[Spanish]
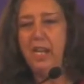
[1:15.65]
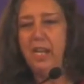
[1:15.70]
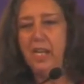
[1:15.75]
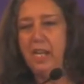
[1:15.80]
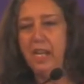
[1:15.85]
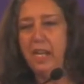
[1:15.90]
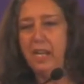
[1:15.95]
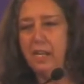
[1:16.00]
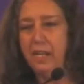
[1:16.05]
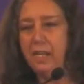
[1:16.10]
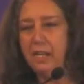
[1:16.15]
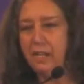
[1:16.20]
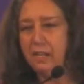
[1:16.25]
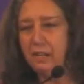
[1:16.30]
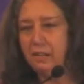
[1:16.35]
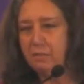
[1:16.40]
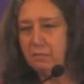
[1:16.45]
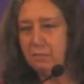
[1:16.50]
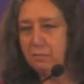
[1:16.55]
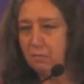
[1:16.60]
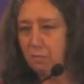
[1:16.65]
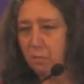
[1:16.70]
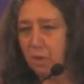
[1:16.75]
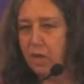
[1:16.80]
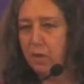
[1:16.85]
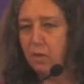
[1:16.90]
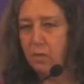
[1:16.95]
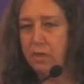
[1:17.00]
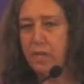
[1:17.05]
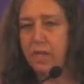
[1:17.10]
en,
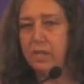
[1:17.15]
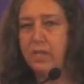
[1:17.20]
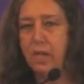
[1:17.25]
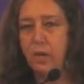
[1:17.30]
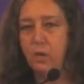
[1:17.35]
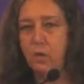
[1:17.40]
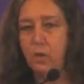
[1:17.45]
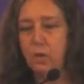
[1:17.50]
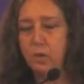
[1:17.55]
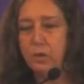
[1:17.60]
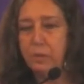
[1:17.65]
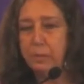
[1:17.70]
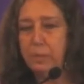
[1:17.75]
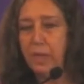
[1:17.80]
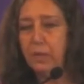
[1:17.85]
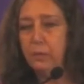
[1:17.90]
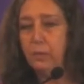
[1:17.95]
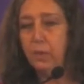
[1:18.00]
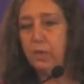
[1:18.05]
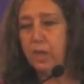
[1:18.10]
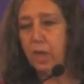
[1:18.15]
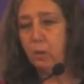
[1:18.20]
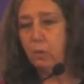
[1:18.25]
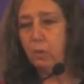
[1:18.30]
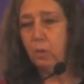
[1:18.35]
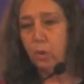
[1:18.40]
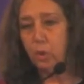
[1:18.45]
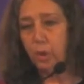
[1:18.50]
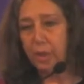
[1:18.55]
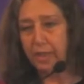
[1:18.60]
bueno, en reconocimiento de
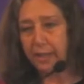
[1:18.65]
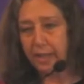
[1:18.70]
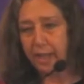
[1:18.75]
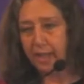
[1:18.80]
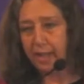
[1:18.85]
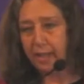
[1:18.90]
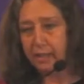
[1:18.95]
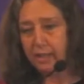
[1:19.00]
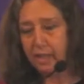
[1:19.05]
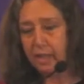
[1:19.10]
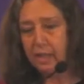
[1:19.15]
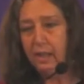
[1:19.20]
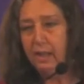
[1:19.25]
autoridad